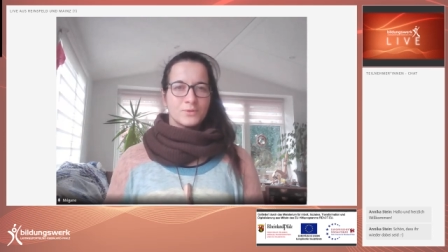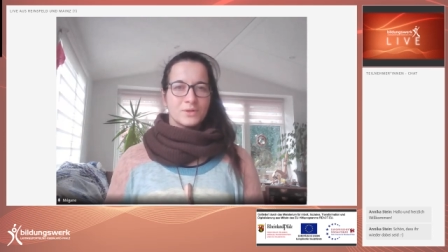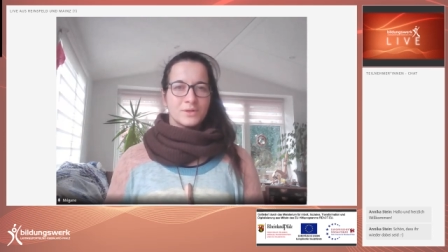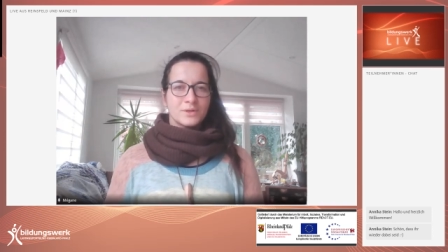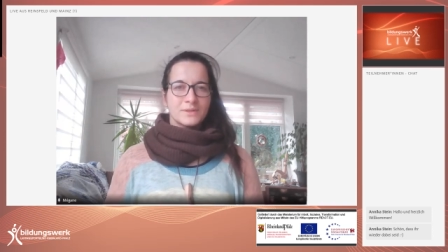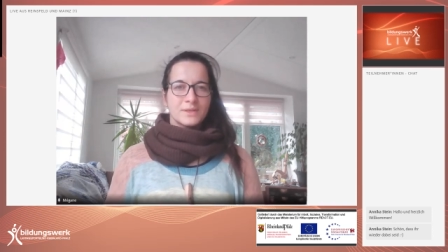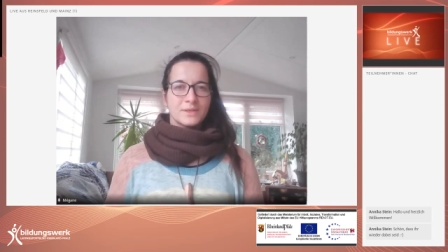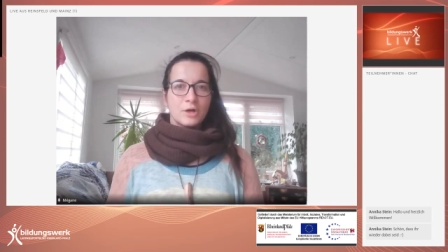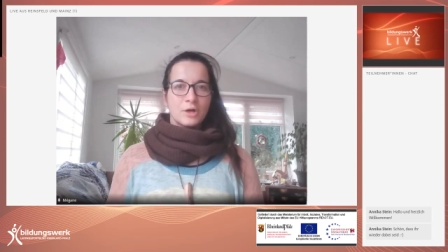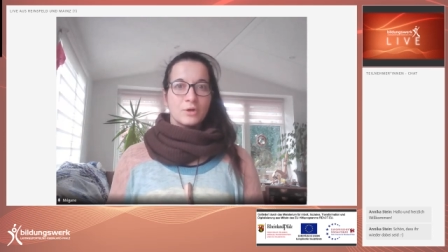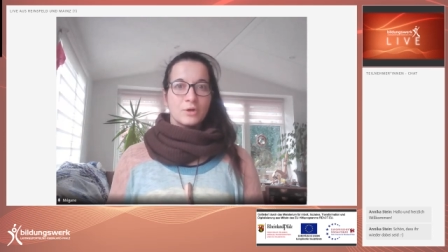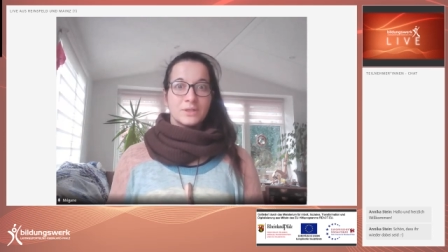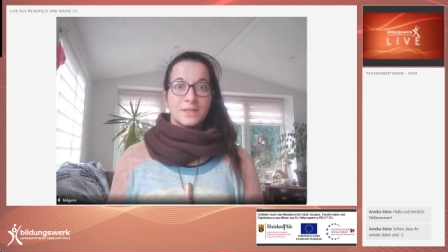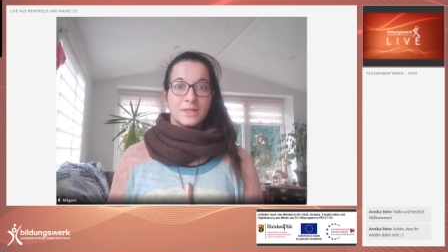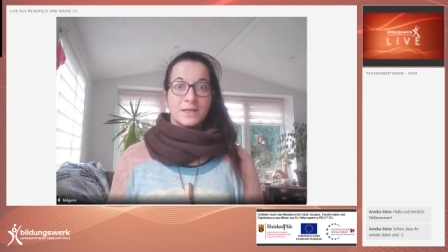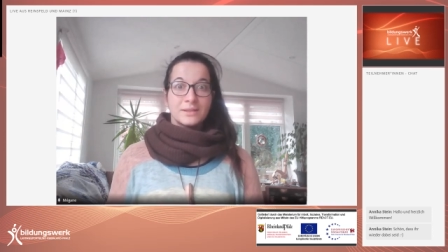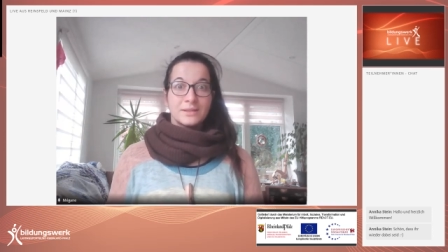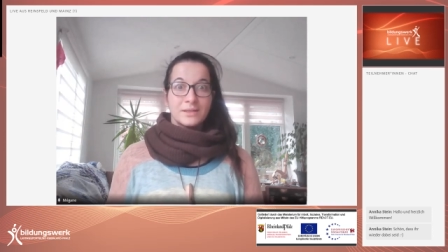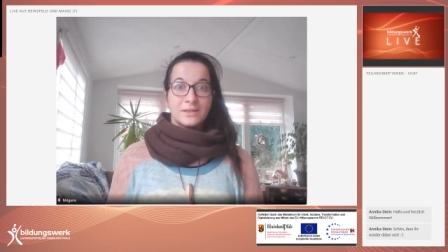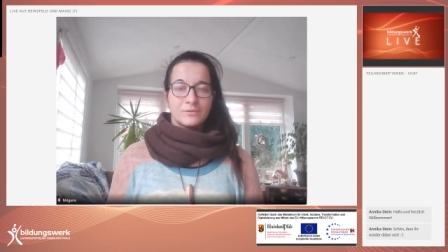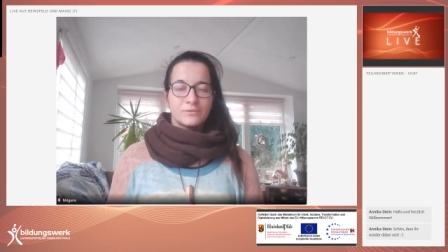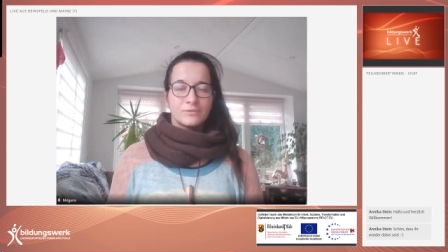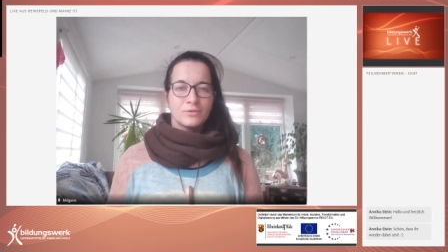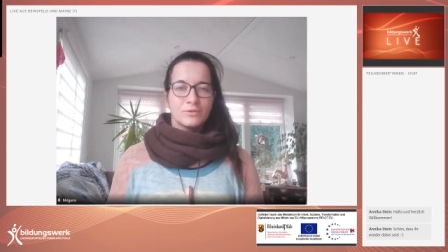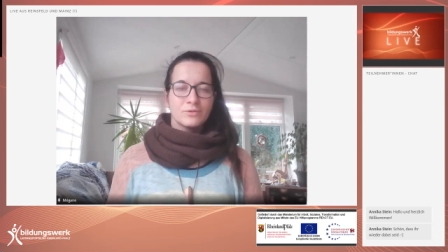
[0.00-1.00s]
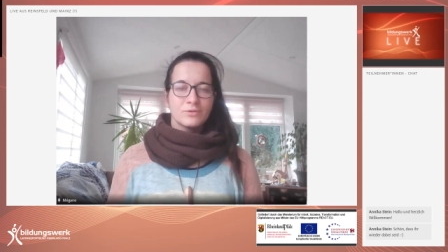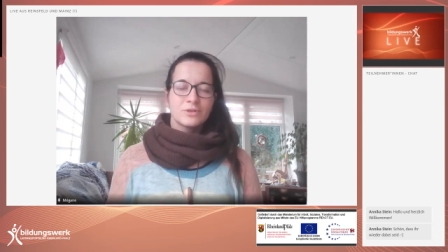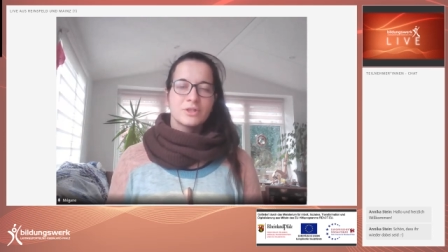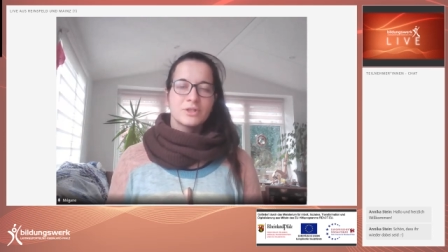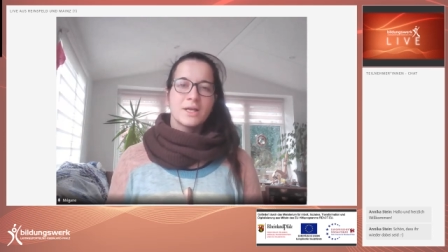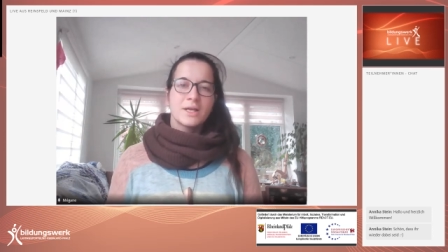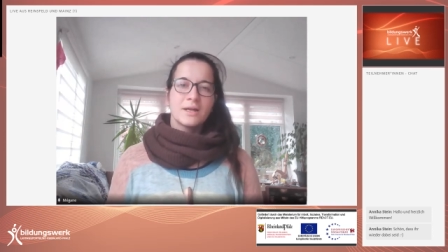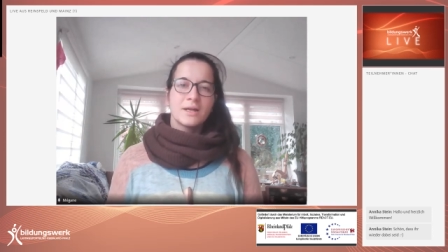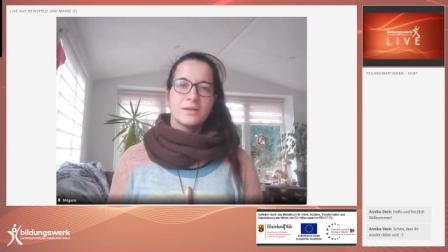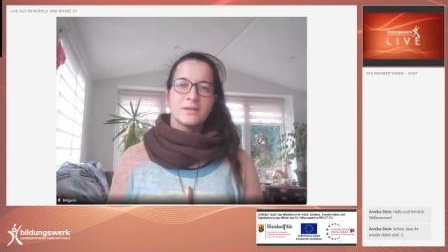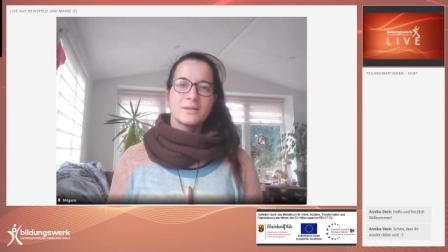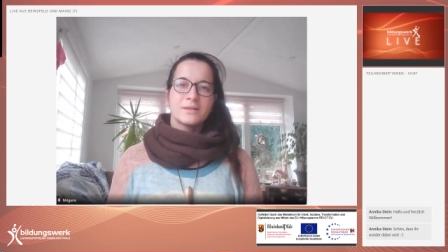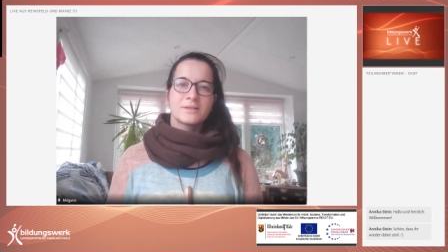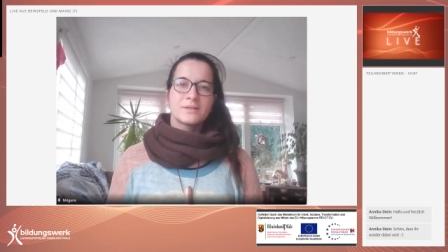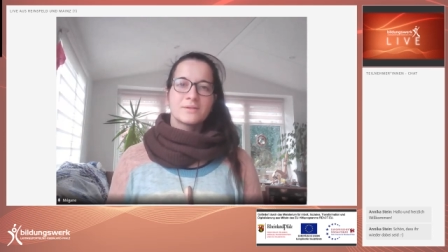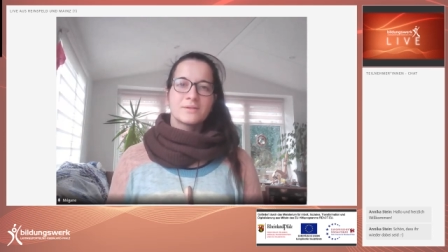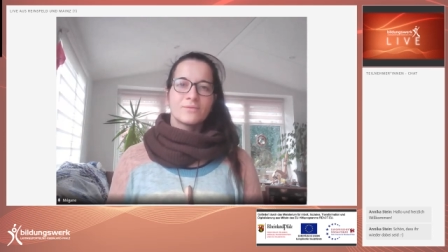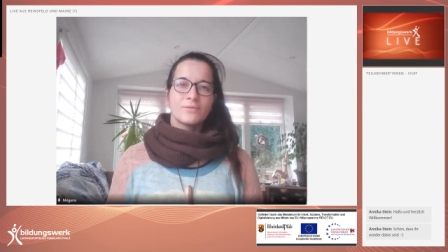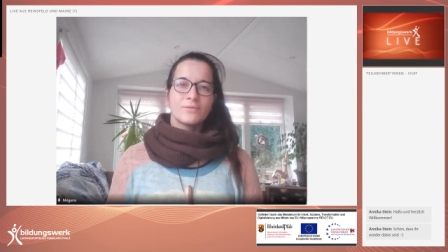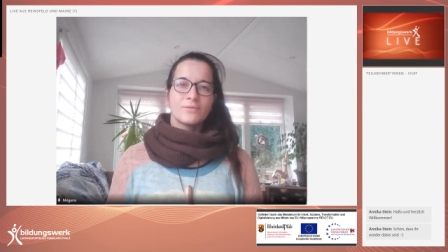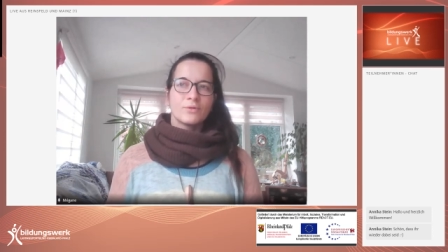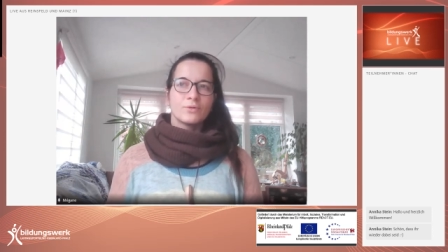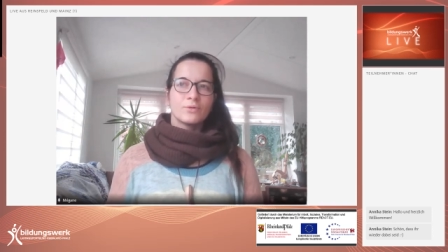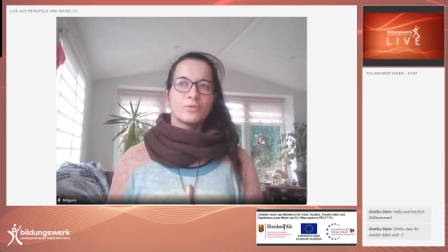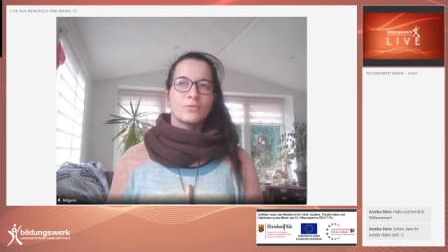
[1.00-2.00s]
dass auch da der Wunsch da
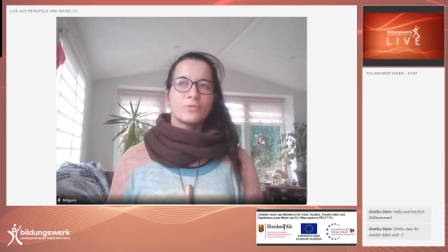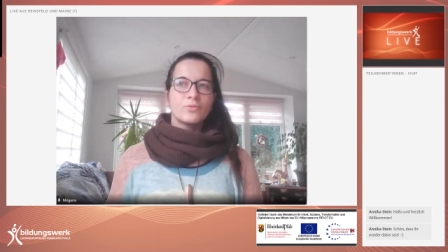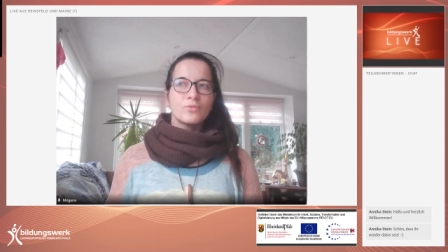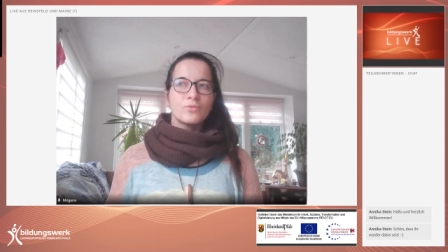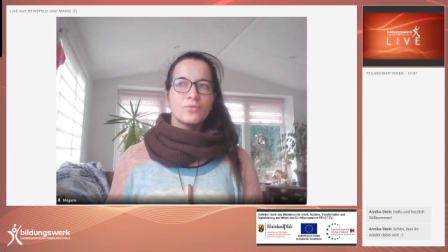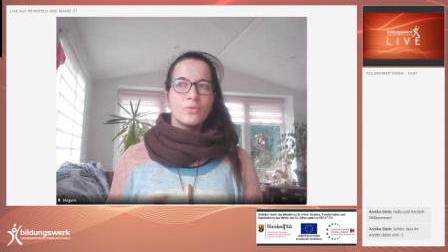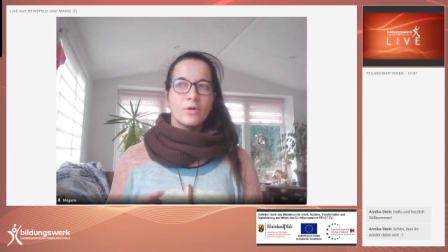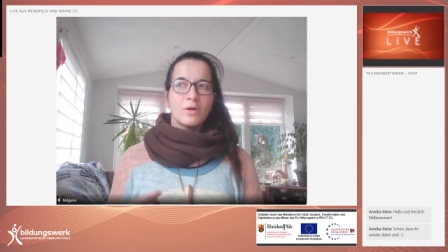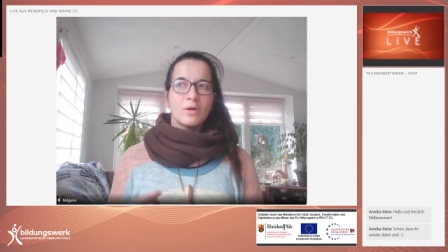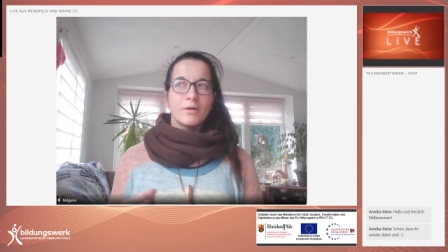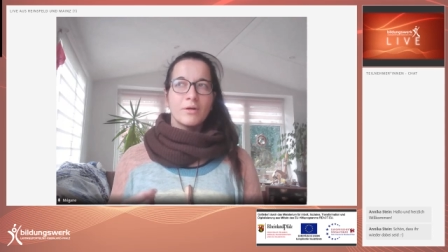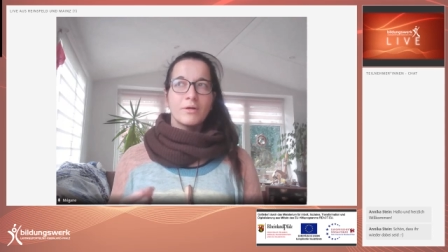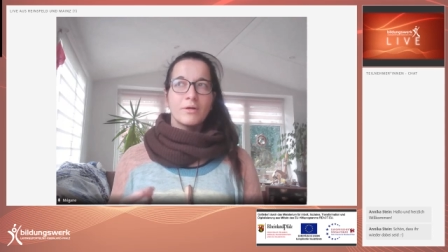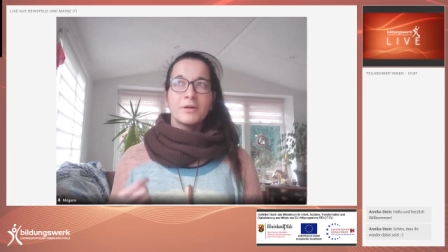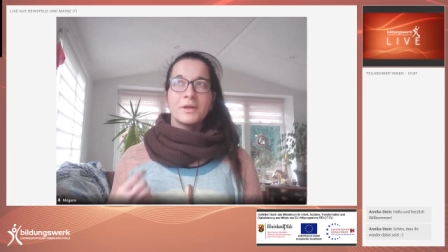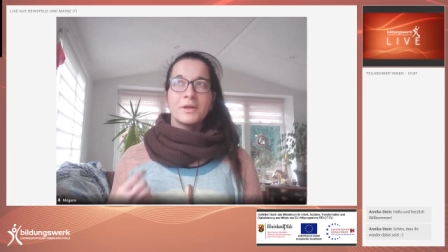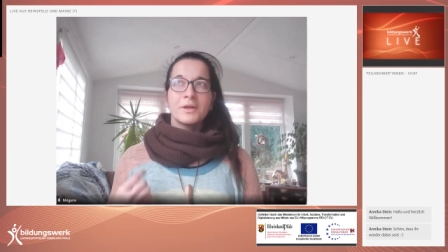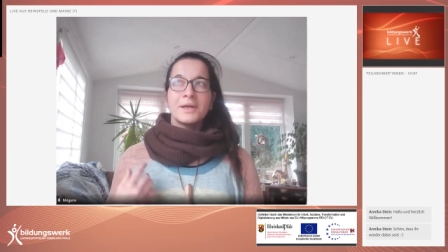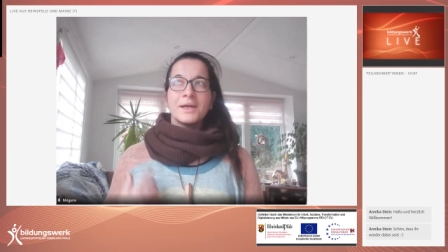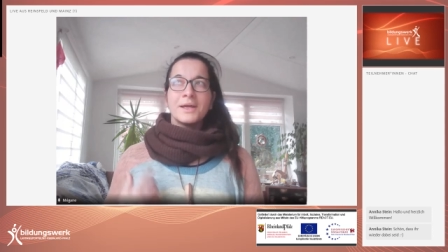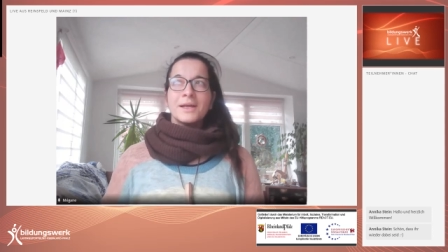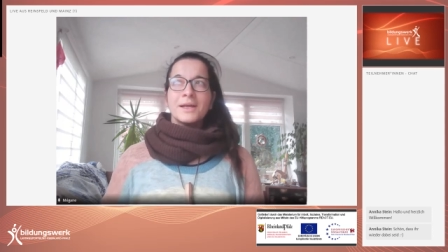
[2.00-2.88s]
ist von Ruhe.